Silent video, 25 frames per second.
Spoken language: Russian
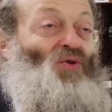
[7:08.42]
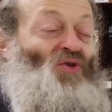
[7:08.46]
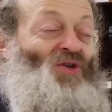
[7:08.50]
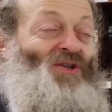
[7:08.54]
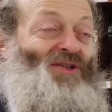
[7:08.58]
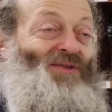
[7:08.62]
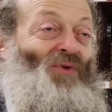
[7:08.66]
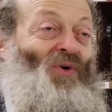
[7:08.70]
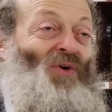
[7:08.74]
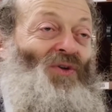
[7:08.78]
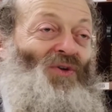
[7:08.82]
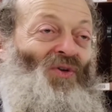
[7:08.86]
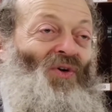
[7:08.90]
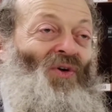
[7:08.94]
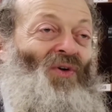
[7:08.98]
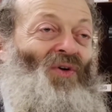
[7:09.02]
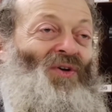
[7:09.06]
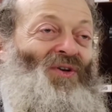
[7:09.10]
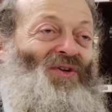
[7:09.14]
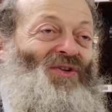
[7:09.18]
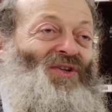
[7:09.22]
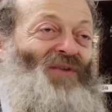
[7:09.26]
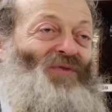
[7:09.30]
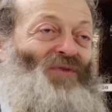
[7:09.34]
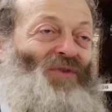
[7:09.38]
существует, но
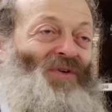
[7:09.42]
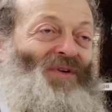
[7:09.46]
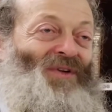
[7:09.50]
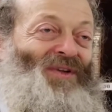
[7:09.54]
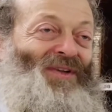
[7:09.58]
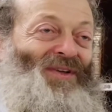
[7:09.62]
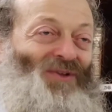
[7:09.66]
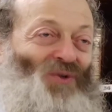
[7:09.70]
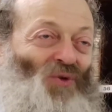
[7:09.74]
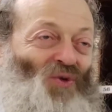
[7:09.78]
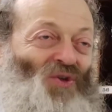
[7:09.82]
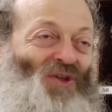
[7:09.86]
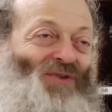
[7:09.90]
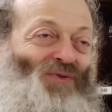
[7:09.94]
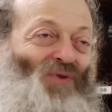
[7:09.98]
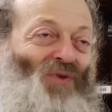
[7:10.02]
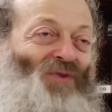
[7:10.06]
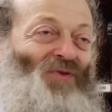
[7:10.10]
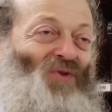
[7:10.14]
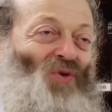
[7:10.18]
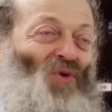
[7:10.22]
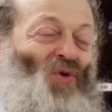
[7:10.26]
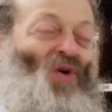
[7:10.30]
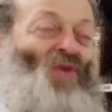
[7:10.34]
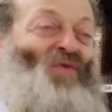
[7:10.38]
он уже
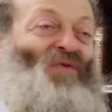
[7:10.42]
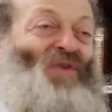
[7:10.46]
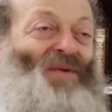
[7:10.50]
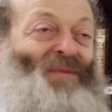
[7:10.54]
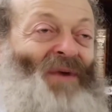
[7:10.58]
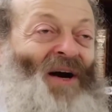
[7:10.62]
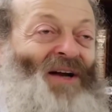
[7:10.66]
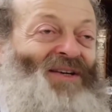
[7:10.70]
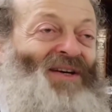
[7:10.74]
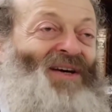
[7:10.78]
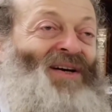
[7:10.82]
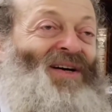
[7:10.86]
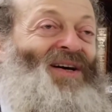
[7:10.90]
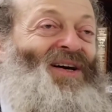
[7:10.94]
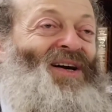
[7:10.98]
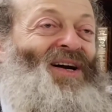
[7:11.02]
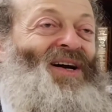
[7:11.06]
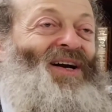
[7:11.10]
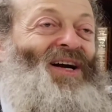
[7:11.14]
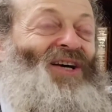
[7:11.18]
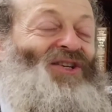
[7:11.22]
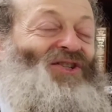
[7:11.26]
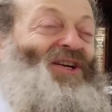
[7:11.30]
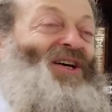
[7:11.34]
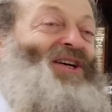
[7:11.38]
существует в другом формате.
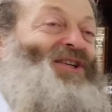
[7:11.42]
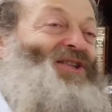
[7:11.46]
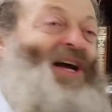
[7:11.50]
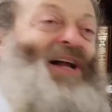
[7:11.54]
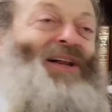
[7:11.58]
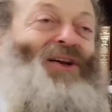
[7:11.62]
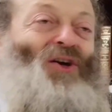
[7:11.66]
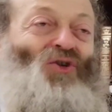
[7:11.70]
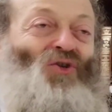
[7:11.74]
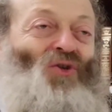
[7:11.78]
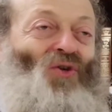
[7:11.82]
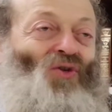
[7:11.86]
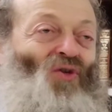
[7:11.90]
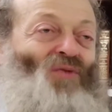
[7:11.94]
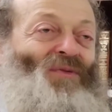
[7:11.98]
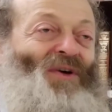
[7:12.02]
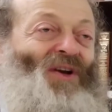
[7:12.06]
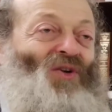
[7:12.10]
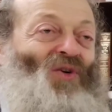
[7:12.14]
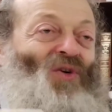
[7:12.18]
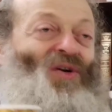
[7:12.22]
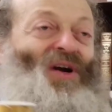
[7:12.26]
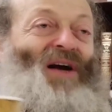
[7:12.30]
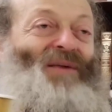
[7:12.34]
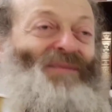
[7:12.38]
Конечно, жалко, что он
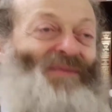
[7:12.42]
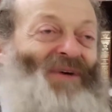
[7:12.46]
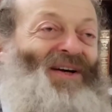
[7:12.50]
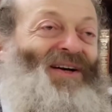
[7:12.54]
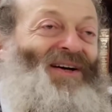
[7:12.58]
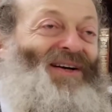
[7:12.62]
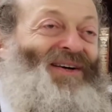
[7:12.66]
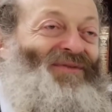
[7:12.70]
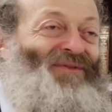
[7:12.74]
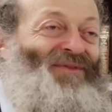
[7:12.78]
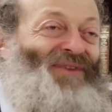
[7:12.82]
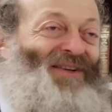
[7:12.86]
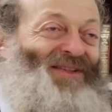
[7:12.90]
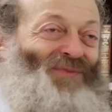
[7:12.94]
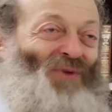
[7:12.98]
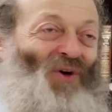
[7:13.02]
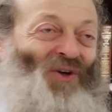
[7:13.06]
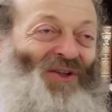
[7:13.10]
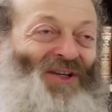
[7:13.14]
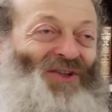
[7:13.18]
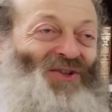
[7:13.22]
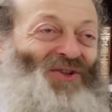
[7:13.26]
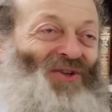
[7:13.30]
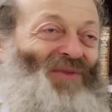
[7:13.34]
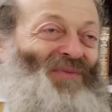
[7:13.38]
умер, но как бы
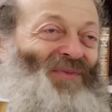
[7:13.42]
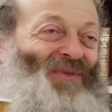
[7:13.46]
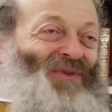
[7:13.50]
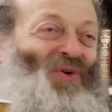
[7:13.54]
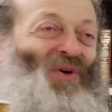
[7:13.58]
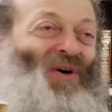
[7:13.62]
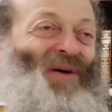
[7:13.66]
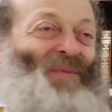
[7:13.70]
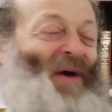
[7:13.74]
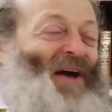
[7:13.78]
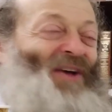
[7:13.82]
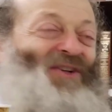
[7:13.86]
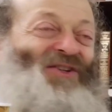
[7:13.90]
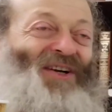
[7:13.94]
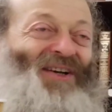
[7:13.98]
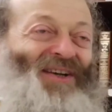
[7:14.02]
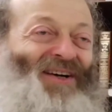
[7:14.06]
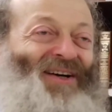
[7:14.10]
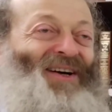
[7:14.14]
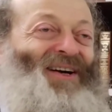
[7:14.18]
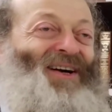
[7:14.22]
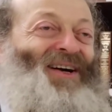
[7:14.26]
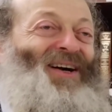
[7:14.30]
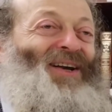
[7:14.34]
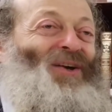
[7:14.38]
возможно, что, ну, опять же,
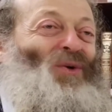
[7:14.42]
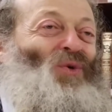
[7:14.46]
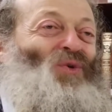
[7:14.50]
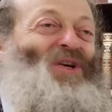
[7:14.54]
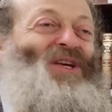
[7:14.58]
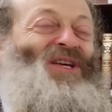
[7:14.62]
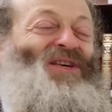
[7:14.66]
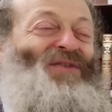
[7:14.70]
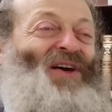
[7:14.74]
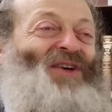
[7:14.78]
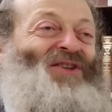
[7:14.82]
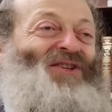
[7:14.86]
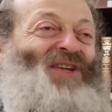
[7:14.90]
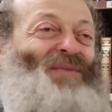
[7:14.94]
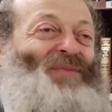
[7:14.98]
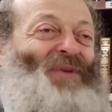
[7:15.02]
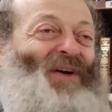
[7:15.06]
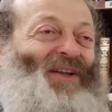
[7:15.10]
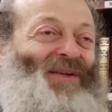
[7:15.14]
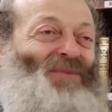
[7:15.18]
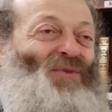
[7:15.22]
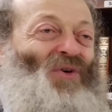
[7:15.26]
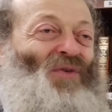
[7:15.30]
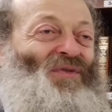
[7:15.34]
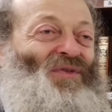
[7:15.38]
люди не вечные,
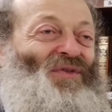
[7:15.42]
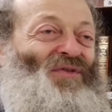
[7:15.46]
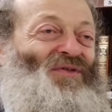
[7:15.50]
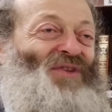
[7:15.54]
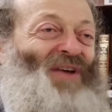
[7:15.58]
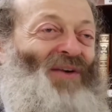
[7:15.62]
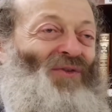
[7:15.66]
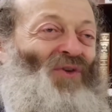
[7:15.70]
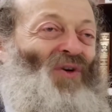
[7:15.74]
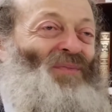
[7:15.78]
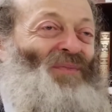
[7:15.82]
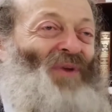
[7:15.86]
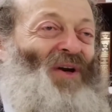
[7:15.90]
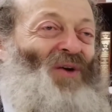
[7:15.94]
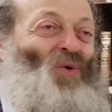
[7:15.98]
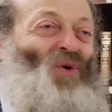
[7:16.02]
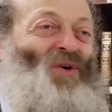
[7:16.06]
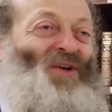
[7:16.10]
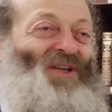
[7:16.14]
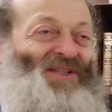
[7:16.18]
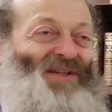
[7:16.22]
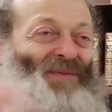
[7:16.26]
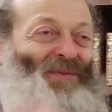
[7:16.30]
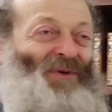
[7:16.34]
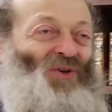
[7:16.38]
поэтому все равно
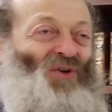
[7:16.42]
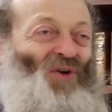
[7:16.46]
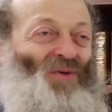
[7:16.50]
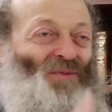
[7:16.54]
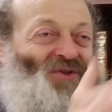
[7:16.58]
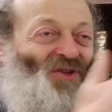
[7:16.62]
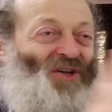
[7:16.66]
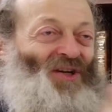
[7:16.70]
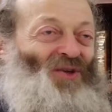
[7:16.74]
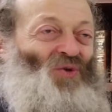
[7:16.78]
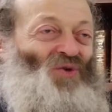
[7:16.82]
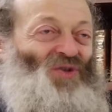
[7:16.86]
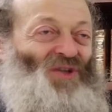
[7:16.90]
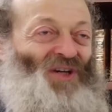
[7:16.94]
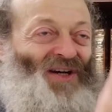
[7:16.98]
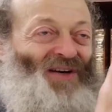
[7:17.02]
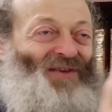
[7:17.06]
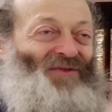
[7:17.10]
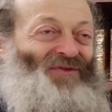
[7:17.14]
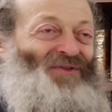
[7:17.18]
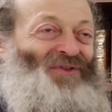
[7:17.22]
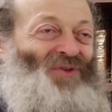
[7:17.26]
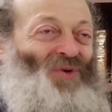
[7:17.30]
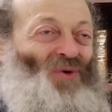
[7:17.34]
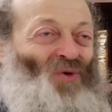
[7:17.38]
приходится потом жить уже
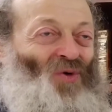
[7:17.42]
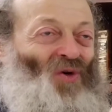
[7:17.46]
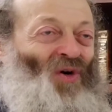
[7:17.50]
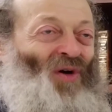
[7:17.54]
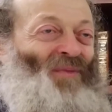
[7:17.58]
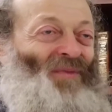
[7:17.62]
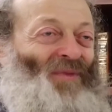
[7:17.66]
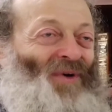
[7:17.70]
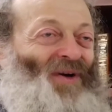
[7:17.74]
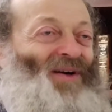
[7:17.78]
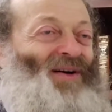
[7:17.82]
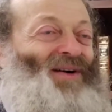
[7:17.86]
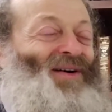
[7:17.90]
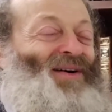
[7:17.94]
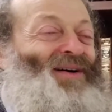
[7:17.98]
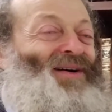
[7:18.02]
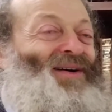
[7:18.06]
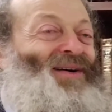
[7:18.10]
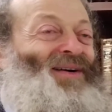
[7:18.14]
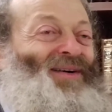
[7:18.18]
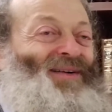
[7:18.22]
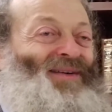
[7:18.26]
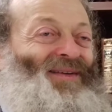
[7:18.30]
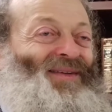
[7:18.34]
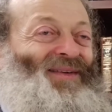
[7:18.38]
в другом,
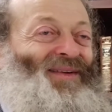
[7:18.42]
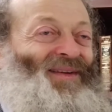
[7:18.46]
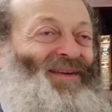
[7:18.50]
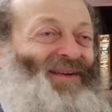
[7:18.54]
э,